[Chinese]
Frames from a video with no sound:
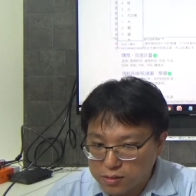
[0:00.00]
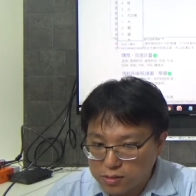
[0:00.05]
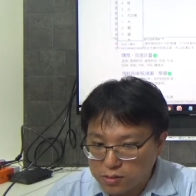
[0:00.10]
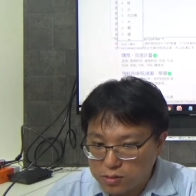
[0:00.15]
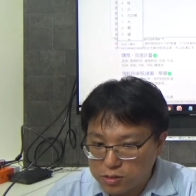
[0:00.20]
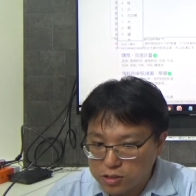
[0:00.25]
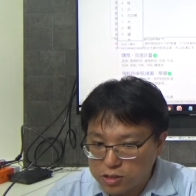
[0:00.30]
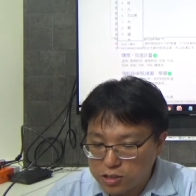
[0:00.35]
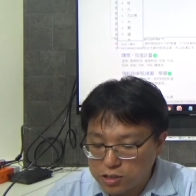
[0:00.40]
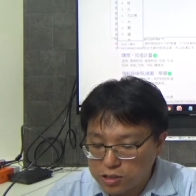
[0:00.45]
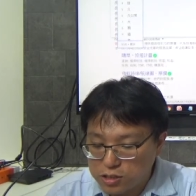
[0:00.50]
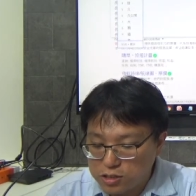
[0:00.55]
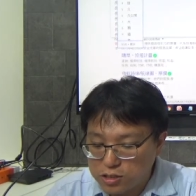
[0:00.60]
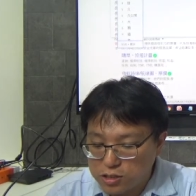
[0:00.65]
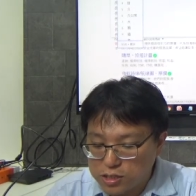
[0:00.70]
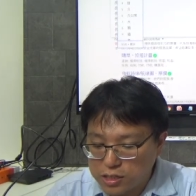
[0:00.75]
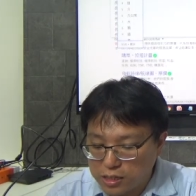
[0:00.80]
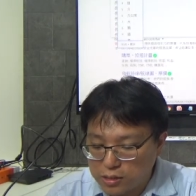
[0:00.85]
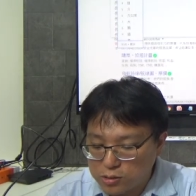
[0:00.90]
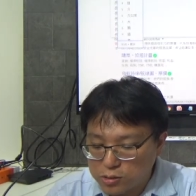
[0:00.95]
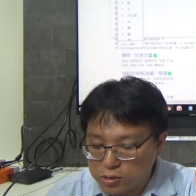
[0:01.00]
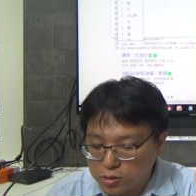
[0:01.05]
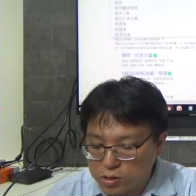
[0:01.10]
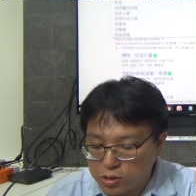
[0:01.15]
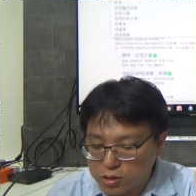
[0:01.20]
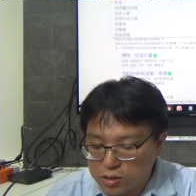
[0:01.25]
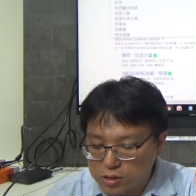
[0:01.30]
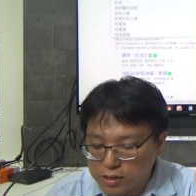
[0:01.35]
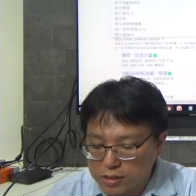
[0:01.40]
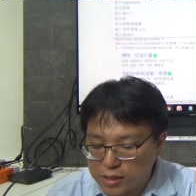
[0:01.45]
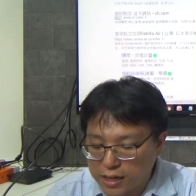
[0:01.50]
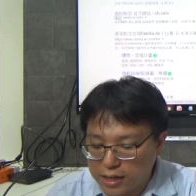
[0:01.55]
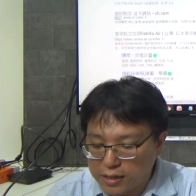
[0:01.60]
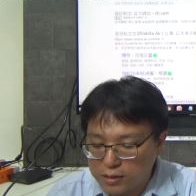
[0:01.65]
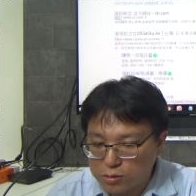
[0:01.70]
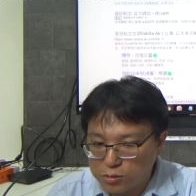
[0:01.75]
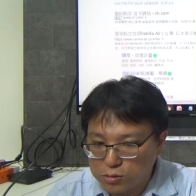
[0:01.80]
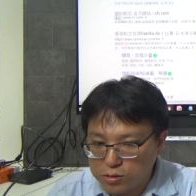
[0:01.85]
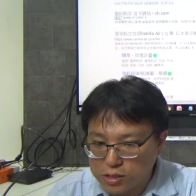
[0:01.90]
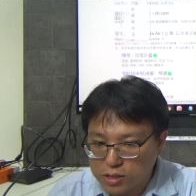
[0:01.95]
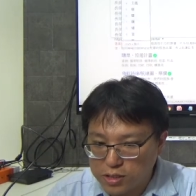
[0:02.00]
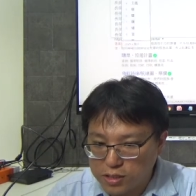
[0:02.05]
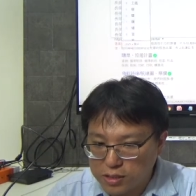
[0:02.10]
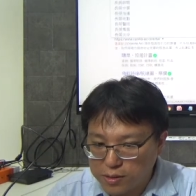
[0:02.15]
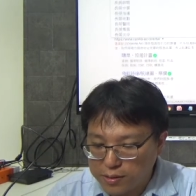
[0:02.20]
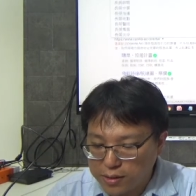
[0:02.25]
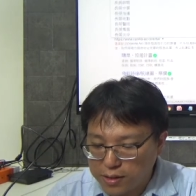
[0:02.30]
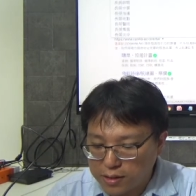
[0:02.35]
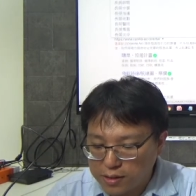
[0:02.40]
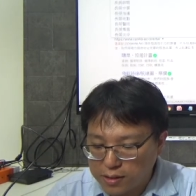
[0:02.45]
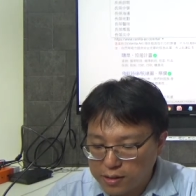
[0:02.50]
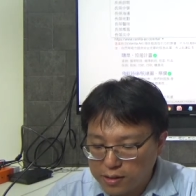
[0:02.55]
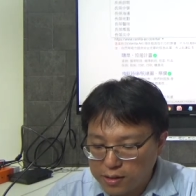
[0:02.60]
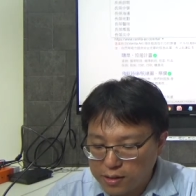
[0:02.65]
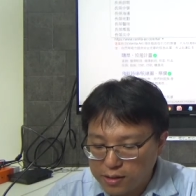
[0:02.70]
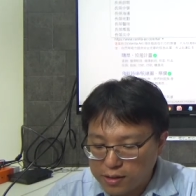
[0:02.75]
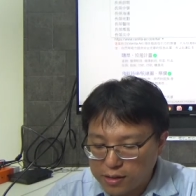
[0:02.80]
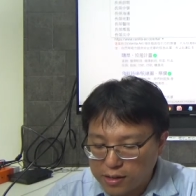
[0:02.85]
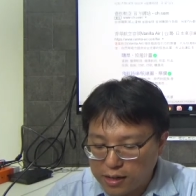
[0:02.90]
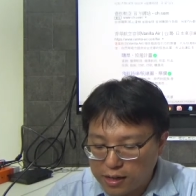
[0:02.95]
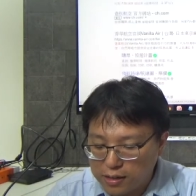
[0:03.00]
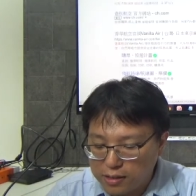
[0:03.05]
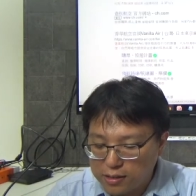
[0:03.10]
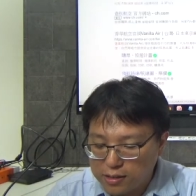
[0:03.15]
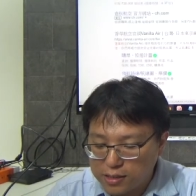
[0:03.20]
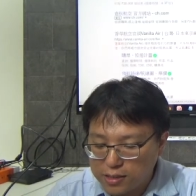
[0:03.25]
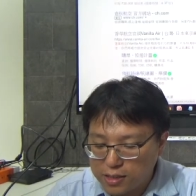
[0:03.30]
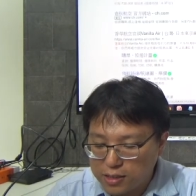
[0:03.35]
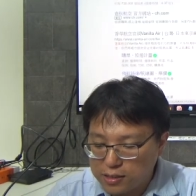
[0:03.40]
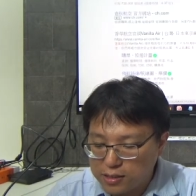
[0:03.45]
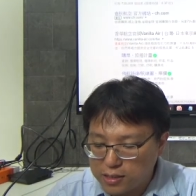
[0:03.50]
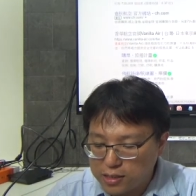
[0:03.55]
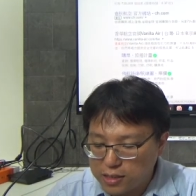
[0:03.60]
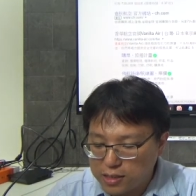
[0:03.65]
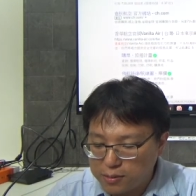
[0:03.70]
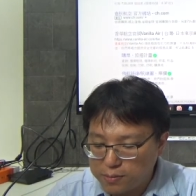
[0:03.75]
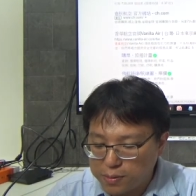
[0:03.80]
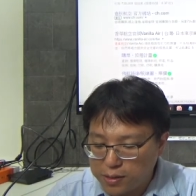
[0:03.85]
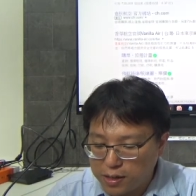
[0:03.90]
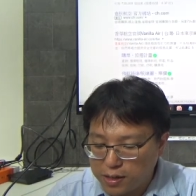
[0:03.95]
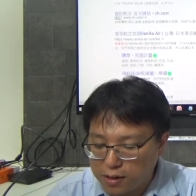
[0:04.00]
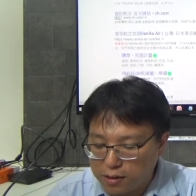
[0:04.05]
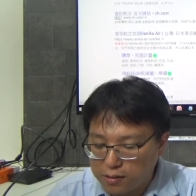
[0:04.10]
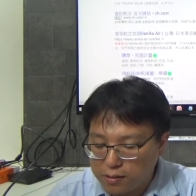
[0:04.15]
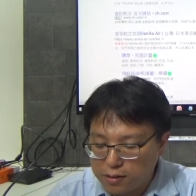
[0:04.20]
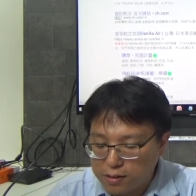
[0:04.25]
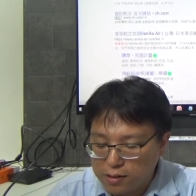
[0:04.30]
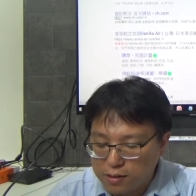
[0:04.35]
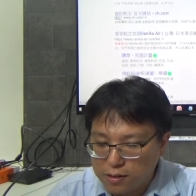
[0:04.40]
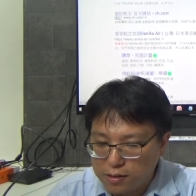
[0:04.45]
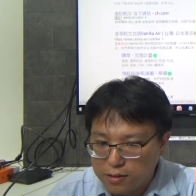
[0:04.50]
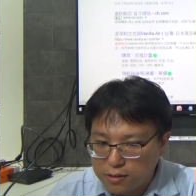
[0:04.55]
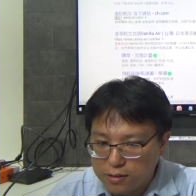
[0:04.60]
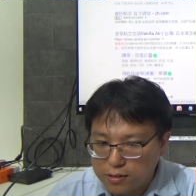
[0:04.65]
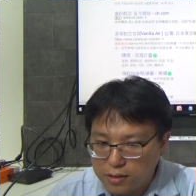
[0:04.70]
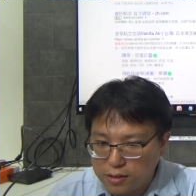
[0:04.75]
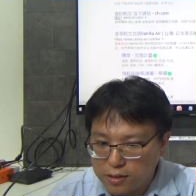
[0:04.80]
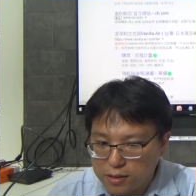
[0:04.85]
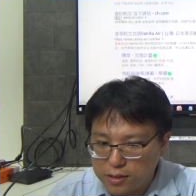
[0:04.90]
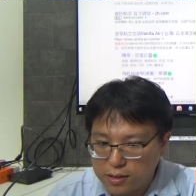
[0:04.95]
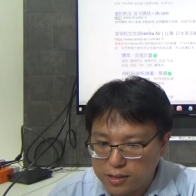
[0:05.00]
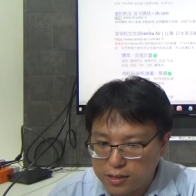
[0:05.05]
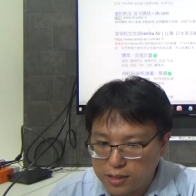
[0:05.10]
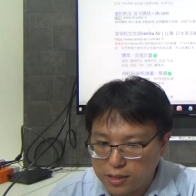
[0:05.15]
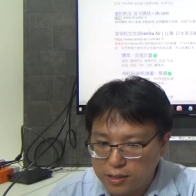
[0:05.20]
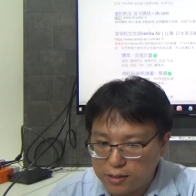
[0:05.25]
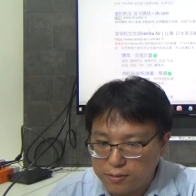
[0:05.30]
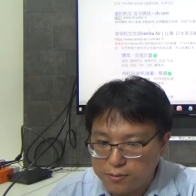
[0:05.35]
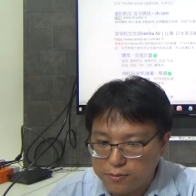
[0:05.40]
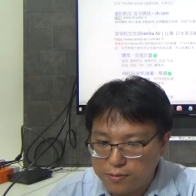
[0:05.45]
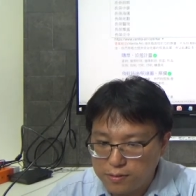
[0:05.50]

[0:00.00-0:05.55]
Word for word: 我是想说带读者这边看一些机票的一些